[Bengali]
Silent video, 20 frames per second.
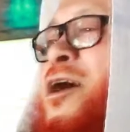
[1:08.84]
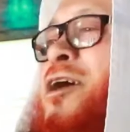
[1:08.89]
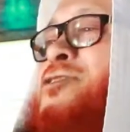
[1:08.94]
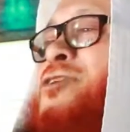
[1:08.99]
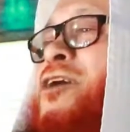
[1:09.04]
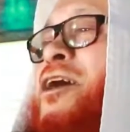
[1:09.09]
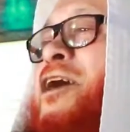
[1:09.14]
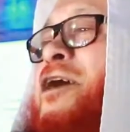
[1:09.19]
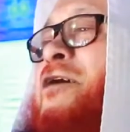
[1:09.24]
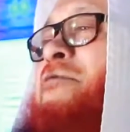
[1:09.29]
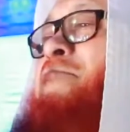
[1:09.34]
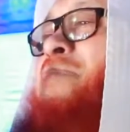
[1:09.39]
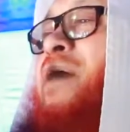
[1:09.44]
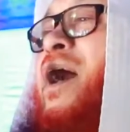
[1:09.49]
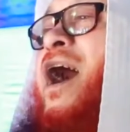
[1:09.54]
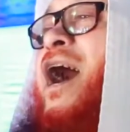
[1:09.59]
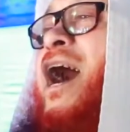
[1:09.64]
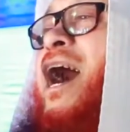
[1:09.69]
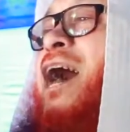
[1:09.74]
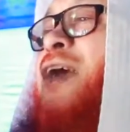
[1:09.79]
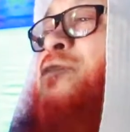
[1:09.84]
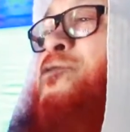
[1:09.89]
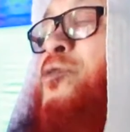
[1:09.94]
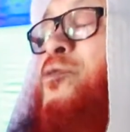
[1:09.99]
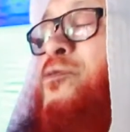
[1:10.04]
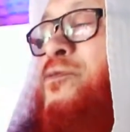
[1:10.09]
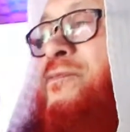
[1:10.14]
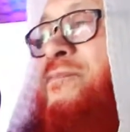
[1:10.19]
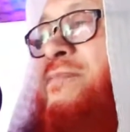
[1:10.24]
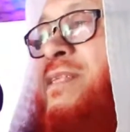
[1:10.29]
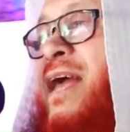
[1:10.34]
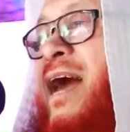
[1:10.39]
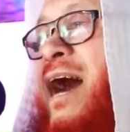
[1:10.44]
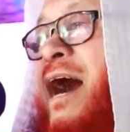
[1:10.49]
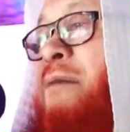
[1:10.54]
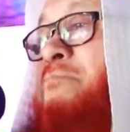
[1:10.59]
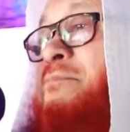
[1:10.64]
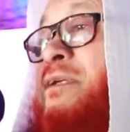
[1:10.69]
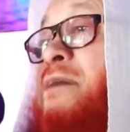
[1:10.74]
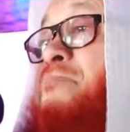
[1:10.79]
অতএব আসুন
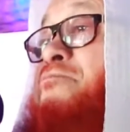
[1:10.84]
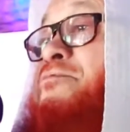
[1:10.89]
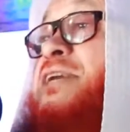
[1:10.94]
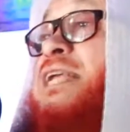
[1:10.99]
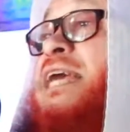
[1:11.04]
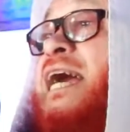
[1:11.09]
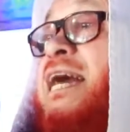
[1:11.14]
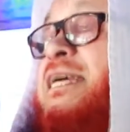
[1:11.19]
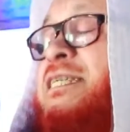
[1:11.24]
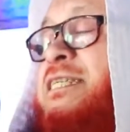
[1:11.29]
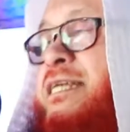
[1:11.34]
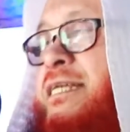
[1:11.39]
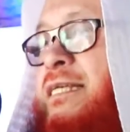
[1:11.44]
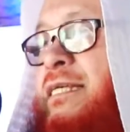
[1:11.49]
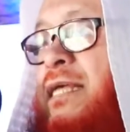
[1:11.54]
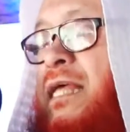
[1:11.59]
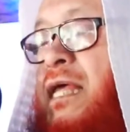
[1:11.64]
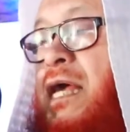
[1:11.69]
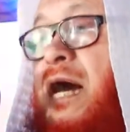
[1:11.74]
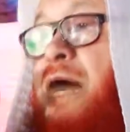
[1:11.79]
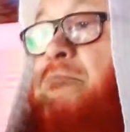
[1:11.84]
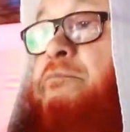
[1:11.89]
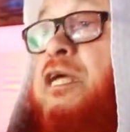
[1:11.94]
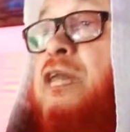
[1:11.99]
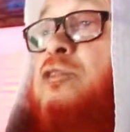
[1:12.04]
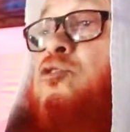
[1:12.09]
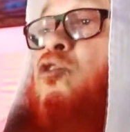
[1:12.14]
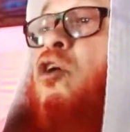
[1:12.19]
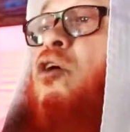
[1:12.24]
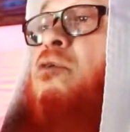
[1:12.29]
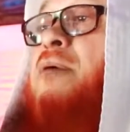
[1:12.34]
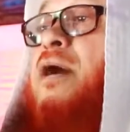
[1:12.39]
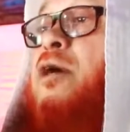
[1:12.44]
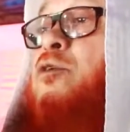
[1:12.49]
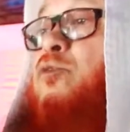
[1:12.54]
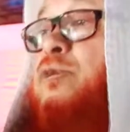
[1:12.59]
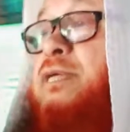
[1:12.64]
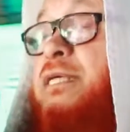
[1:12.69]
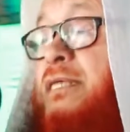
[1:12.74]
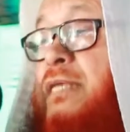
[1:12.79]
আমরা ফিরে আসি আমরা তবা
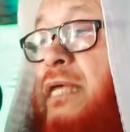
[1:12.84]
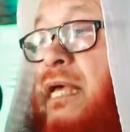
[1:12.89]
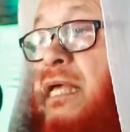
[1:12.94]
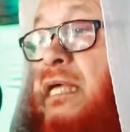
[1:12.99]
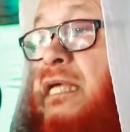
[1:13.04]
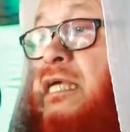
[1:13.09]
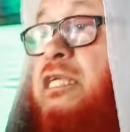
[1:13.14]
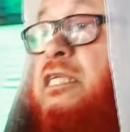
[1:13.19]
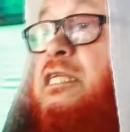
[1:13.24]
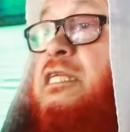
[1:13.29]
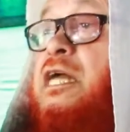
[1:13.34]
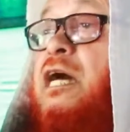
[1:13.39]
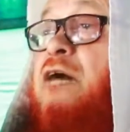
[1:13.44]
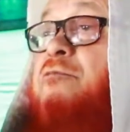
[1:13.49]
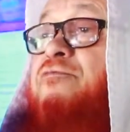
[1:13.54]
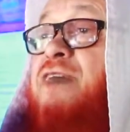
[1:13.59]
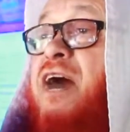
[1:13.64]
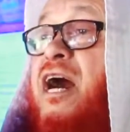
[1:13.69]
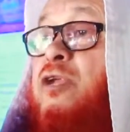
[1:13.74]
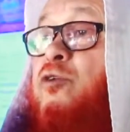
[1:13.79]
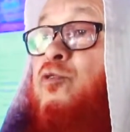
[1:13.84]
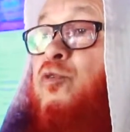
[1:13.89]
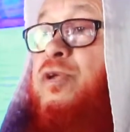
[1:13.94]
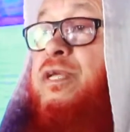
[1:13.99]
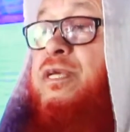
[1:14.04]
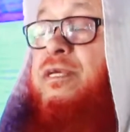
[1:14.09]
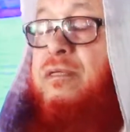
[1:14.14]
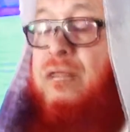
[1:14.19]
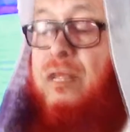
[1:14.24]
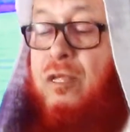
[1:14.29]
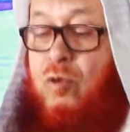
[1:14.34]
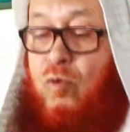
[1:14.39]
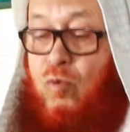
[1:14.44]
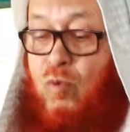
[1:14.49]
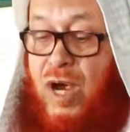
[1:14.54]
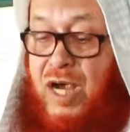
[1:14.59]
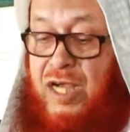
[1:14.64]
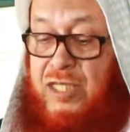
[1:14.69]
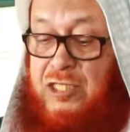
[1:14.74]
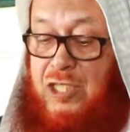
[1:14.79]
করি ফার করি
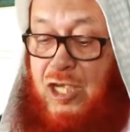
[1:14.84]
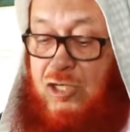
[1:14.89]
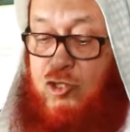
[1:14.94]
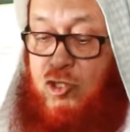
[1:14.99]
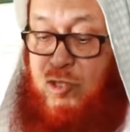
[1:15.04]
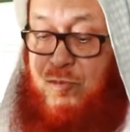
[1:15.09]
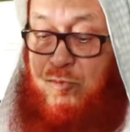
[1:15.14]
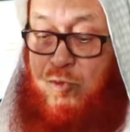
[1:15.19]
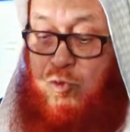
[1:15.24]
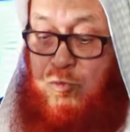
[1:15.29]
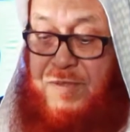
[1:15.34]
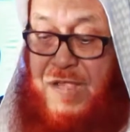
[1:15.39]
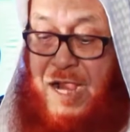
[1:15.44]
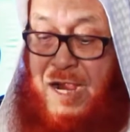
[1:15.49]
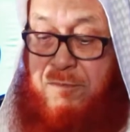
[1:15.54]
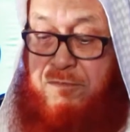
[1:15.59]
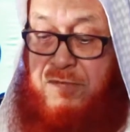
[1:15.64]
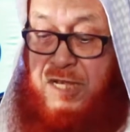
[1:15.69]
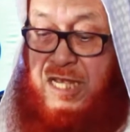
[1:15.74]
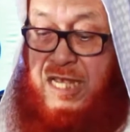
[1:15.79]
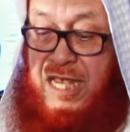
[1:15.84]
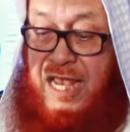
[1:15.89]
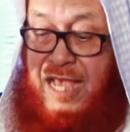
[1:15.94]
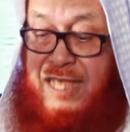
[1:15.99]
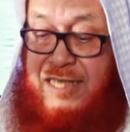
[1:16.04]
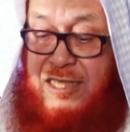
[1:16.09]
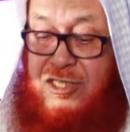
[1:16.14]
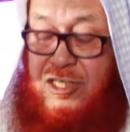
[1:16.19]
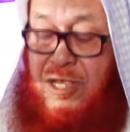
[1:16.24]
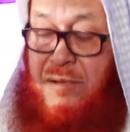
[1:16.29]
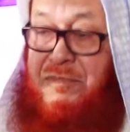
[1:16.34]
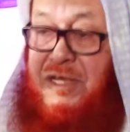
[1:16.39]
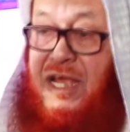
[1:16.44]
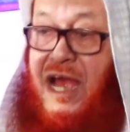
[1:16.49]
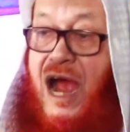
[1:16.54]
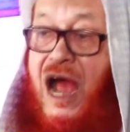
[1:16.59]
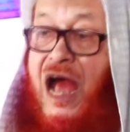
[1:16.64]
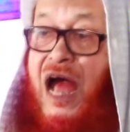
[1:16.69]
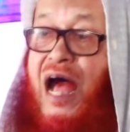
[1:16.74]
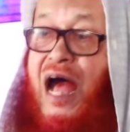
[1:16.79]
ওয়াতাসিমু বিহাবলিল্লাহি জামিআ